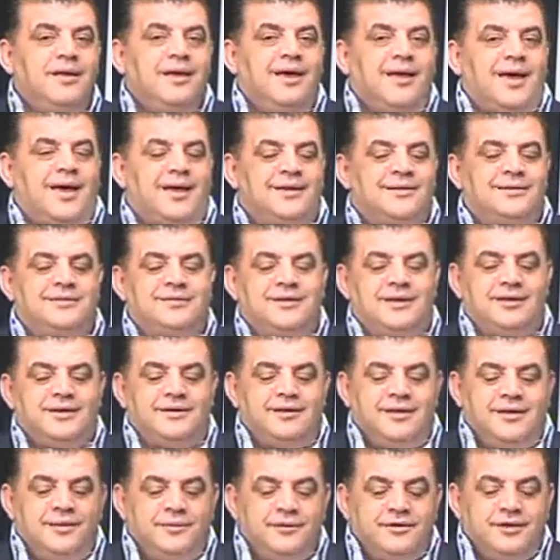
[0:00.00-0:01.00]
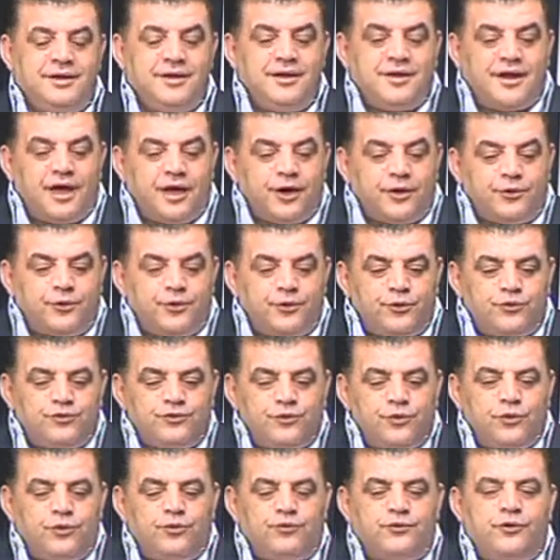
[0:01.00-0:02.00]
عن تركيبة
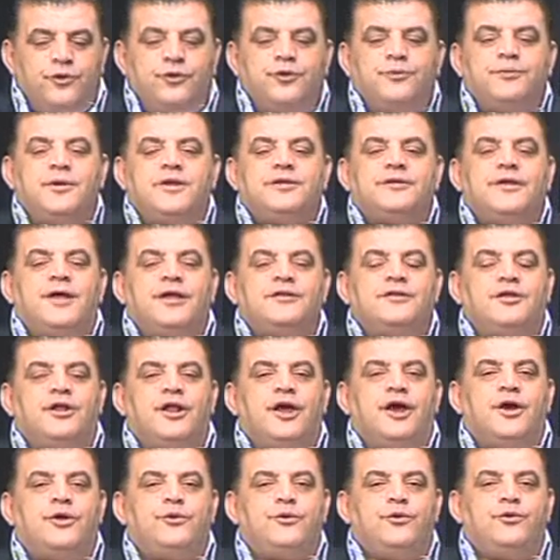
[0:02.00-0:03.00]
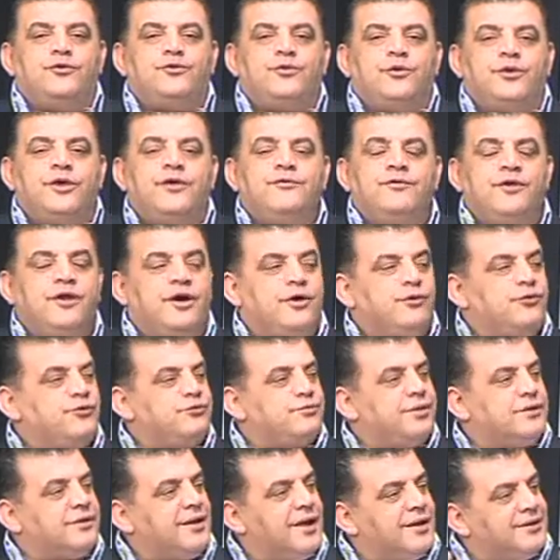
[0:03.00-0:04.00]
العروس والفورمة تاعت العروس وكيف العروس
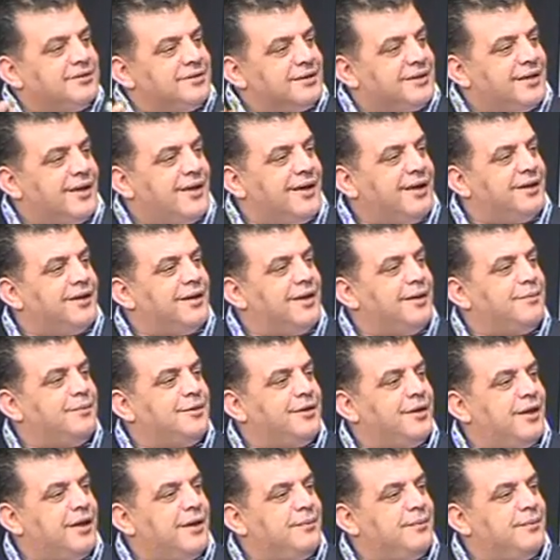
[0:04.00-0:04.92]
بتحضر حالها من